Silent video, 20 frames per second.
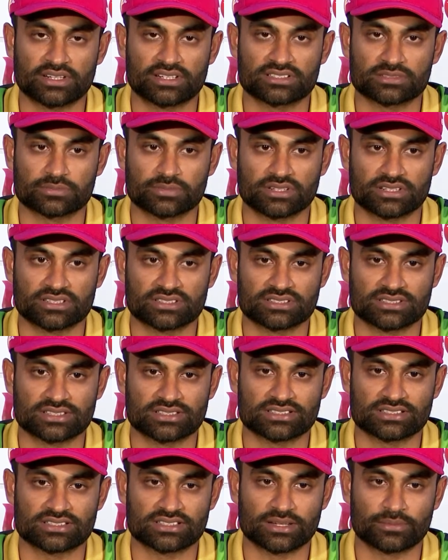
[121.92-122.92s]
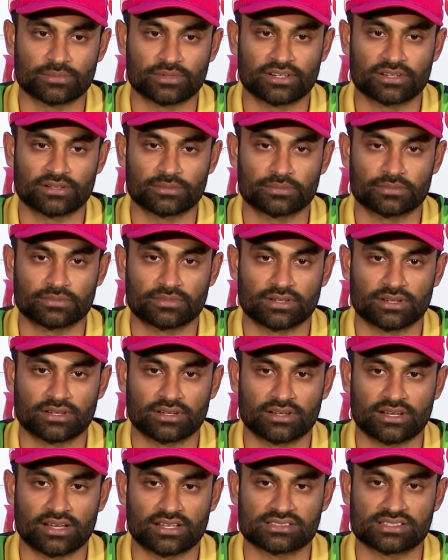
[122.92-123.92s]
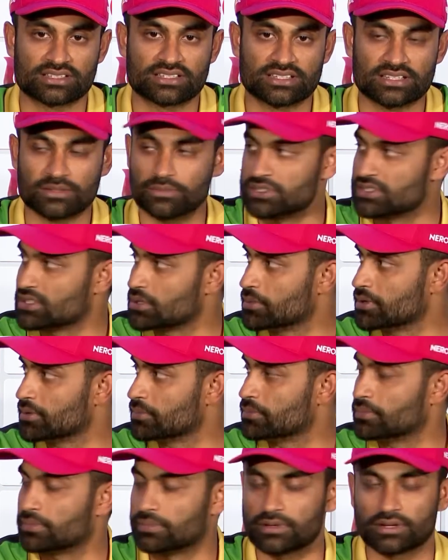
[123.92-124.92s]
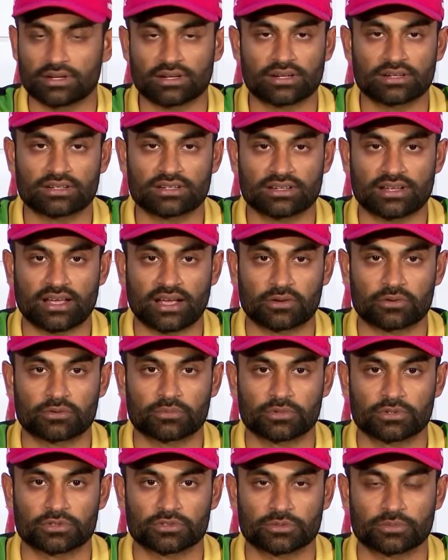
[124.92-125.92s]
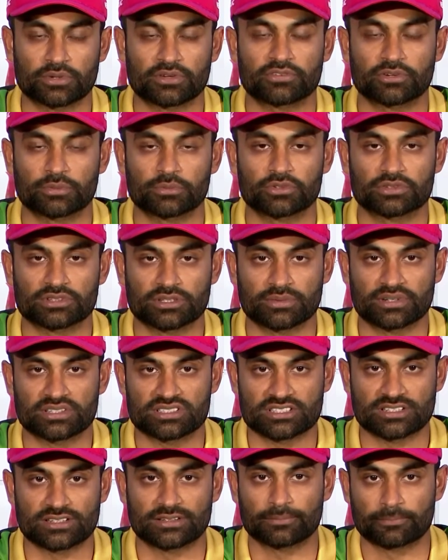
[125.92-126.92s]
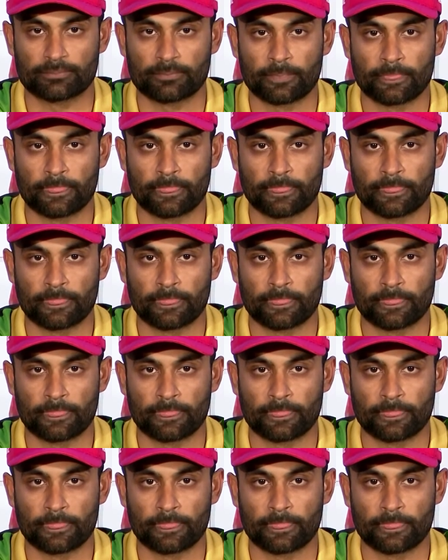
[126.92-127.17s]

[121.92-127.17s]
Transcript: প্লেয়ার্স বাট ইটস জাস্ট আমরা অ্যাজ এ টিম হিসাবে uh, এখন পর্যন্ত পারফর্ম করতে পারছি না